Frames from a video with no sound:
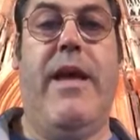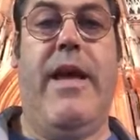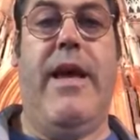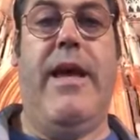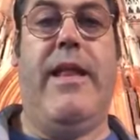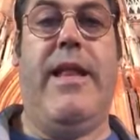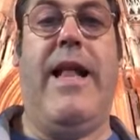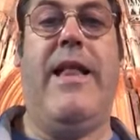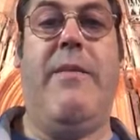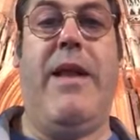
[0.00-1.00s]
e
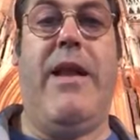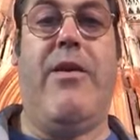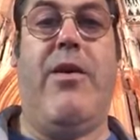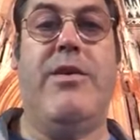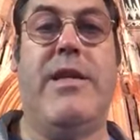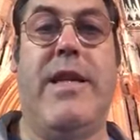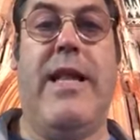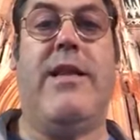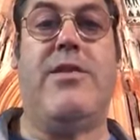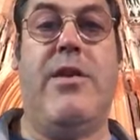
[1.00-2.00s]
tante belle cose,
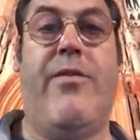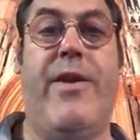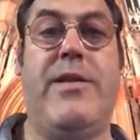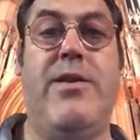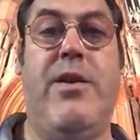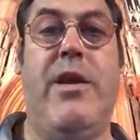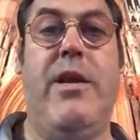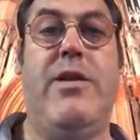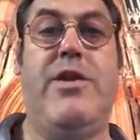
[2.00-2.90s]
tante soddisfazioni.